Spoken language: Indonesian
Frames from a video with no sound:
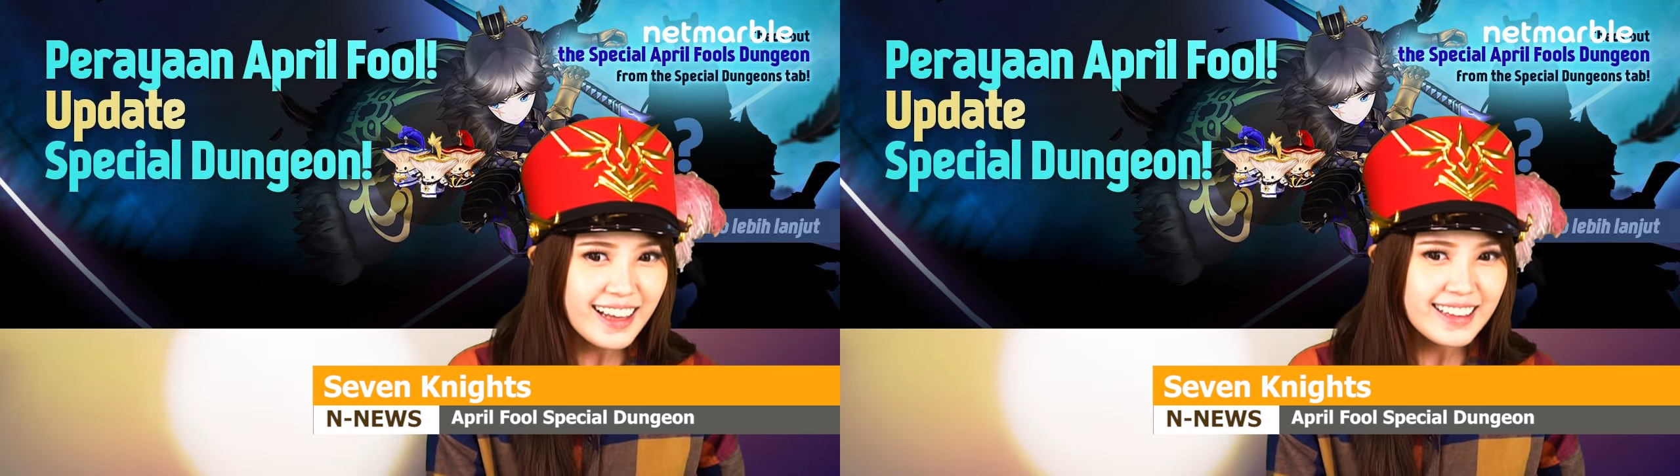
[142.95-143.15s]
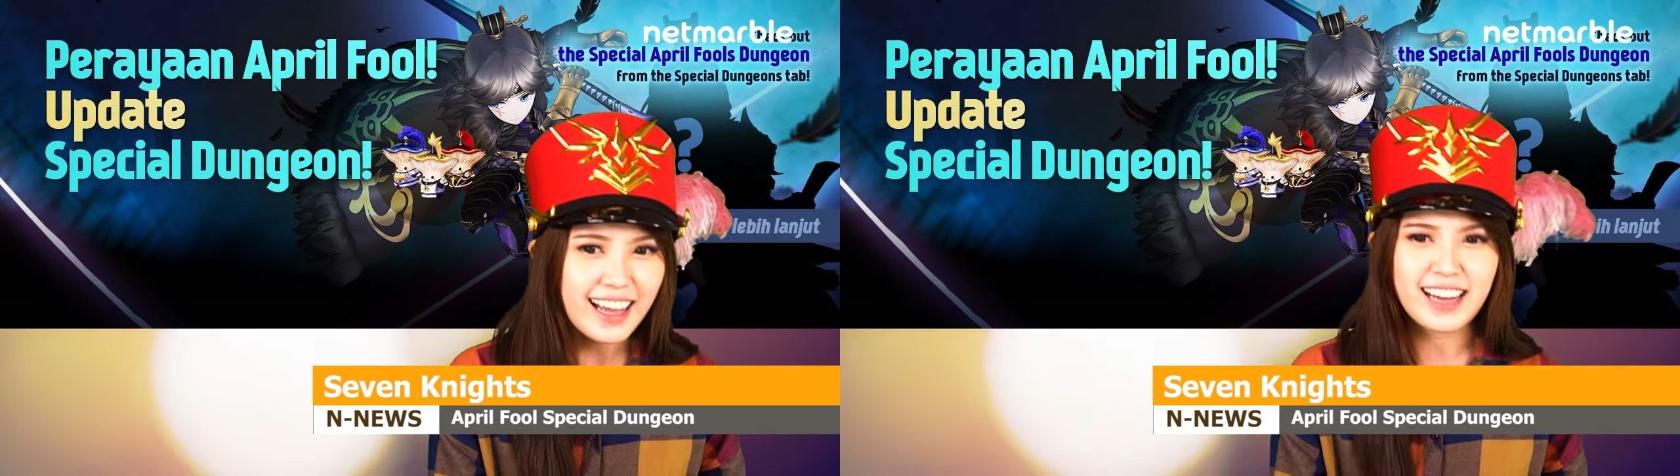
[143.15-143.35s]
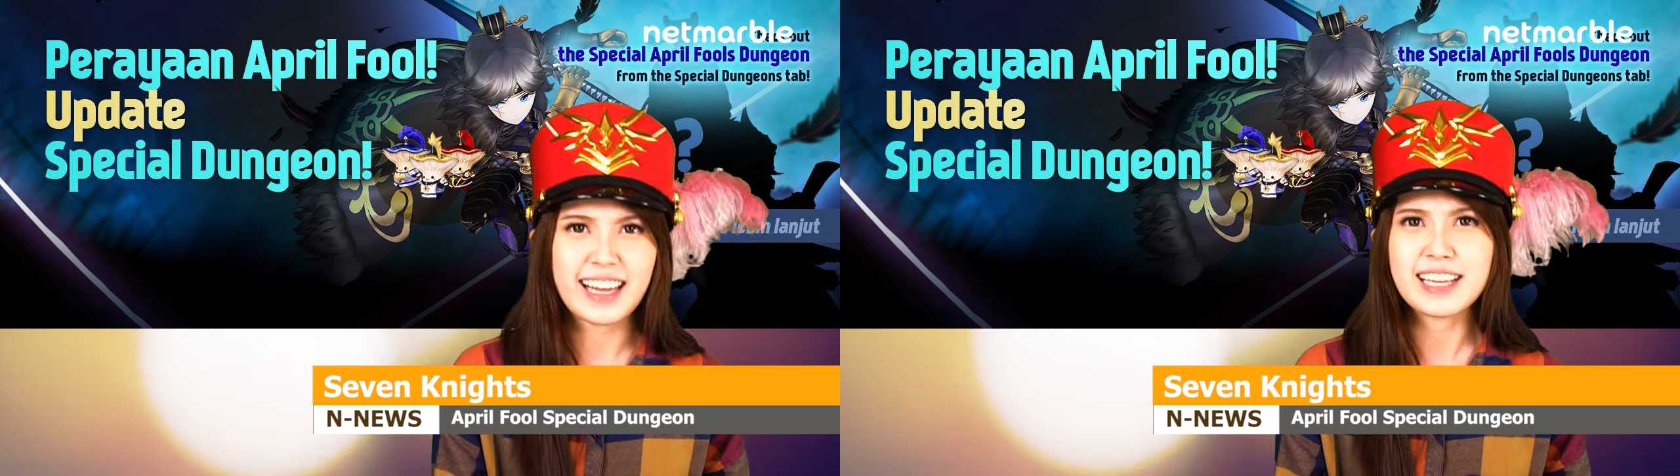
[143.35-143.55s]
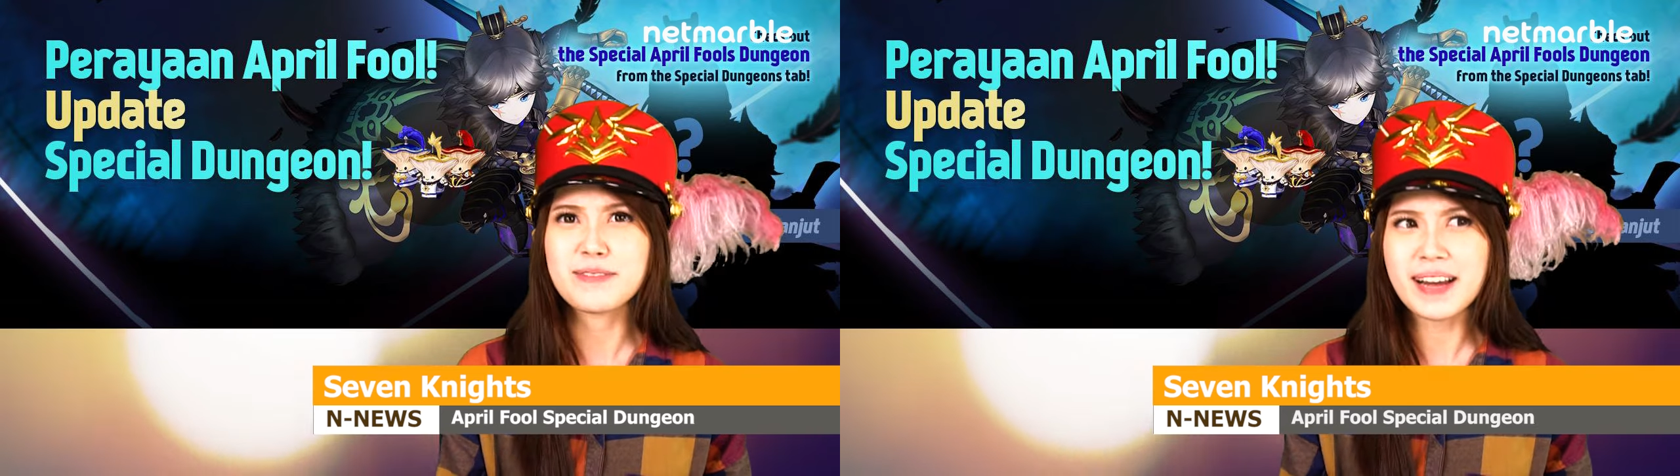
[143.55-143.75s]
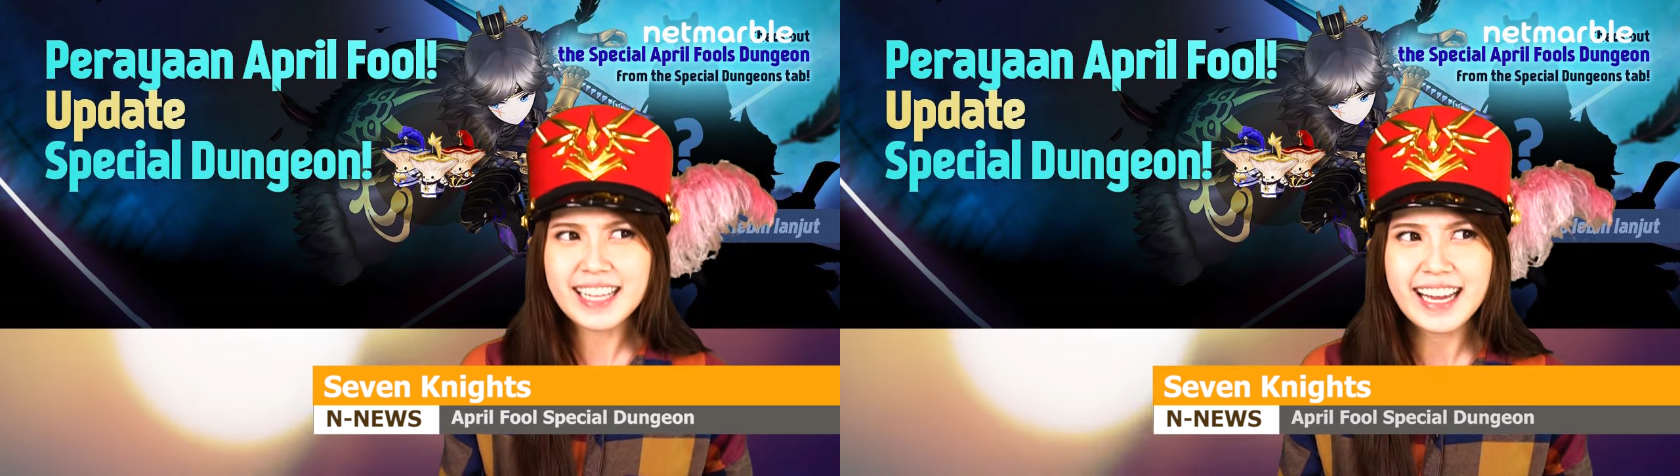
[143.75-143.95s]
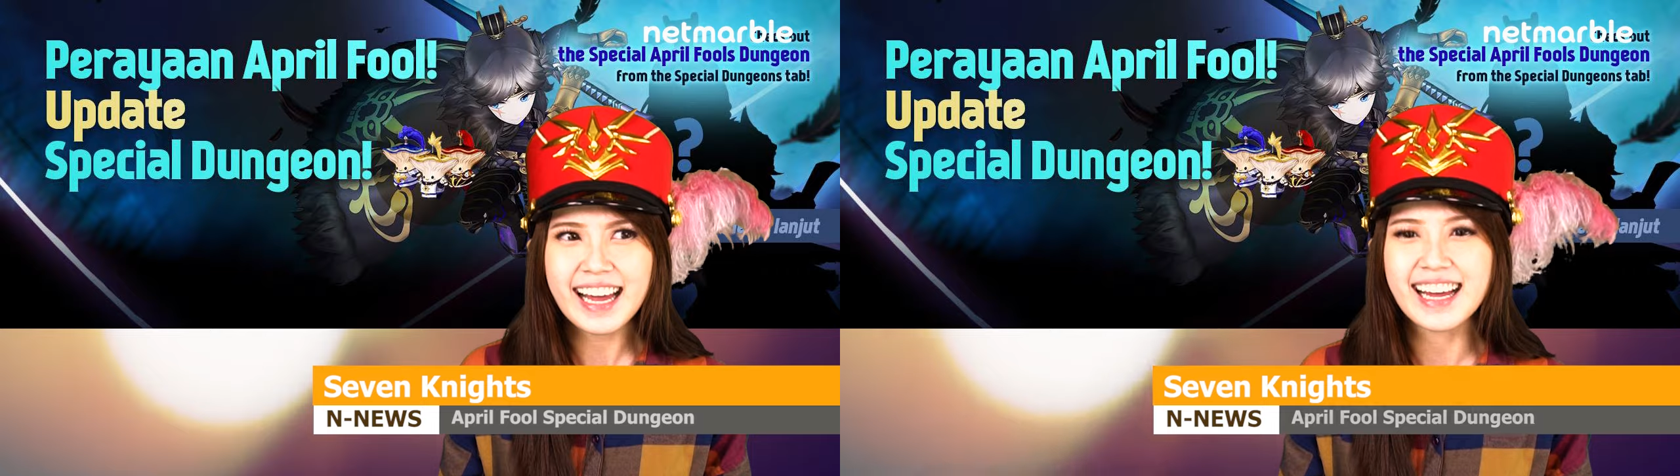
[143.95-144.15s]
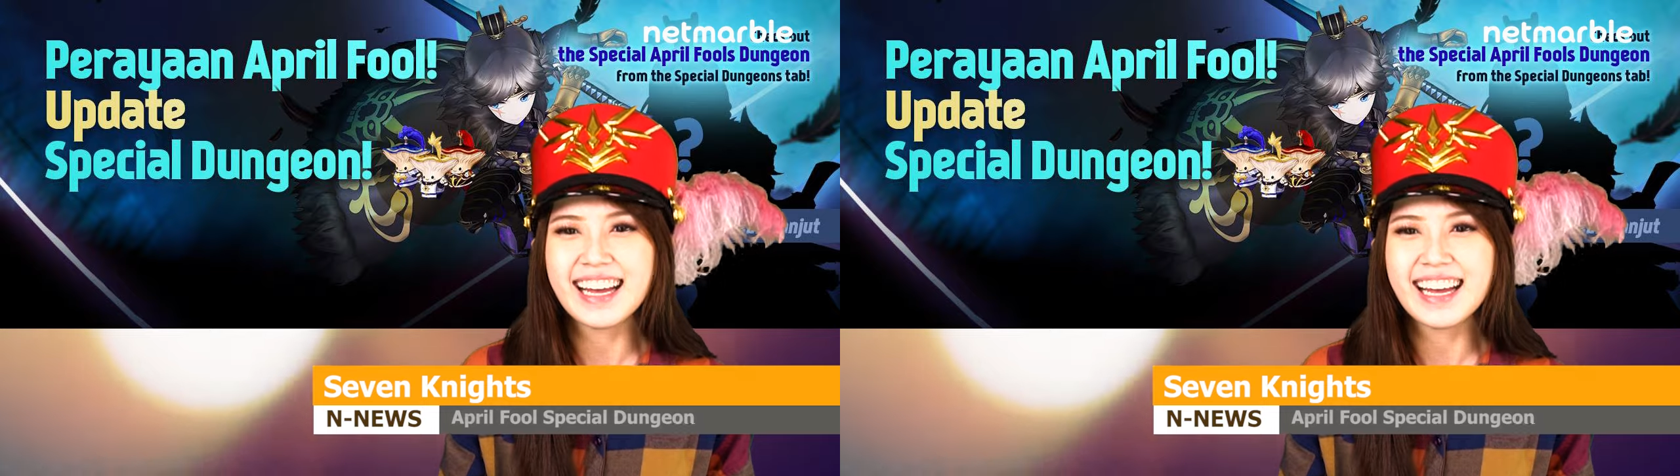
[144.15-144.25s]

Nah, kayak gimana ya?